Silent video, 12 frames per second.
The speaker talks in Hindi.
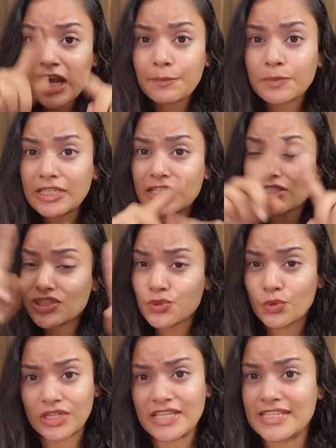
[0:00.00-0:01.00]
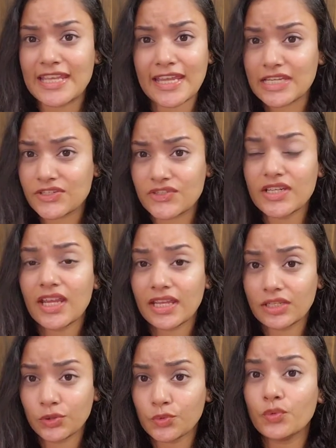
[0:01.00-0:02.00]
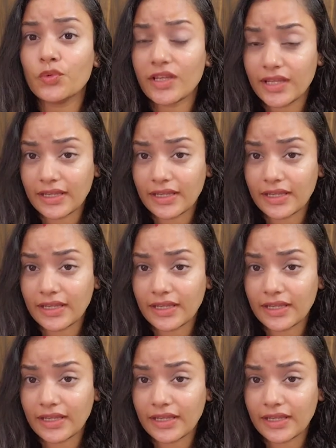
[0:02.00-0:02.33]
आपकी छोटी सी एंट्री है टू